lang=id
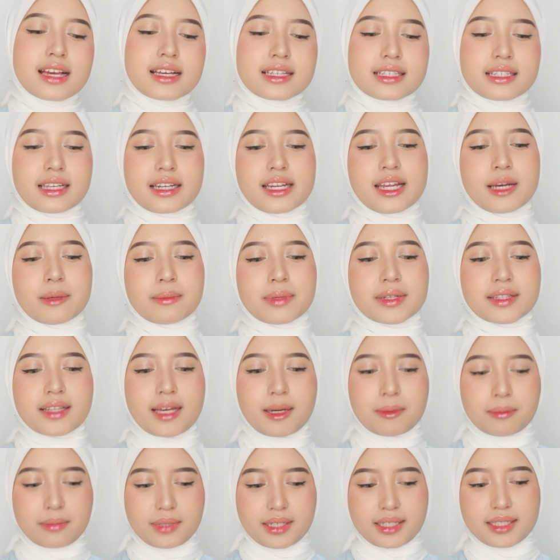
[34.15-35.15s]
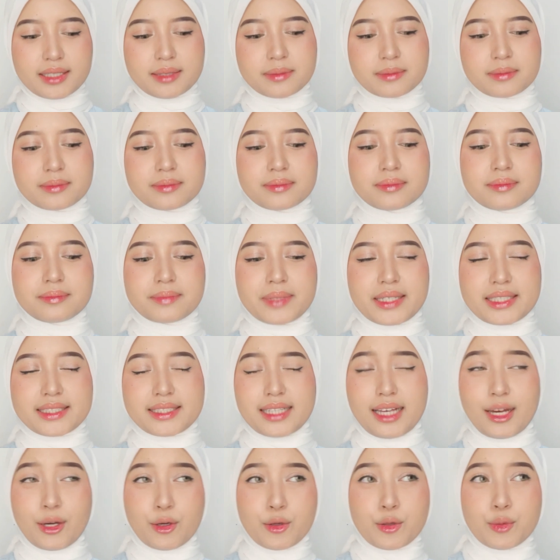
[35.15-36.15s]
Jadi yang pertama, pas
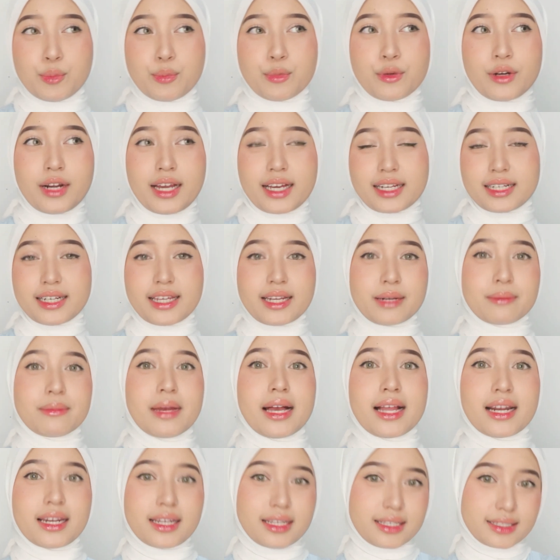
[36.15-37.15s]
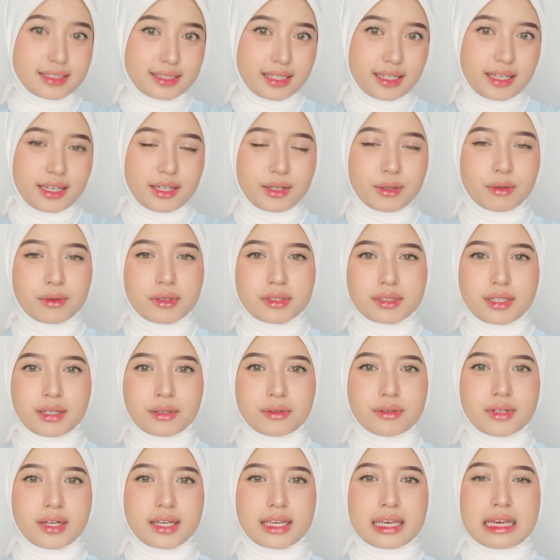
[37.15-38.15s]
aku pulang dari Bali sih, kulit
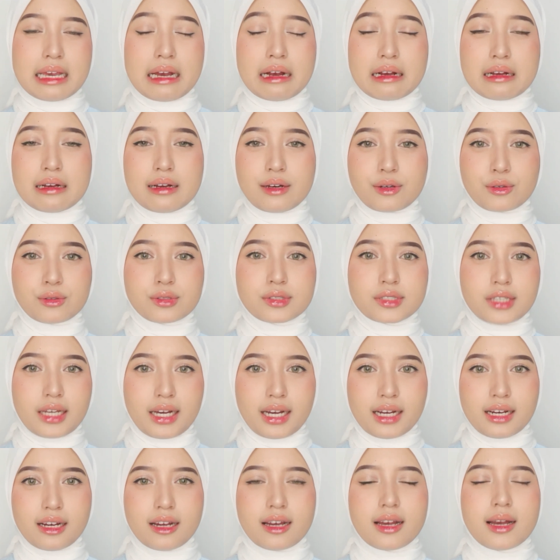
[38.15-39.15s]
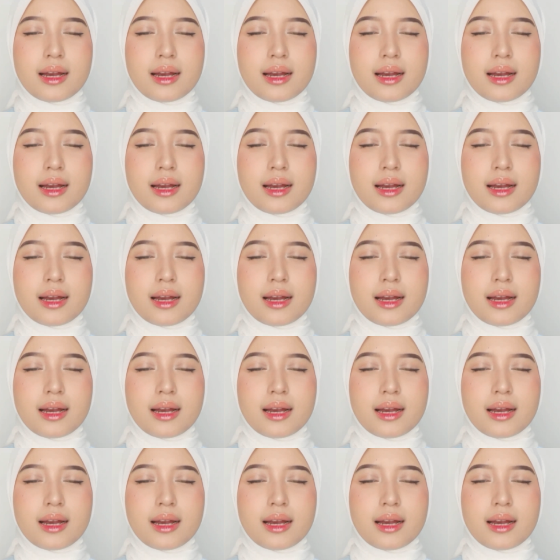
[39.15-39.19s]
aku lagi agak rusak.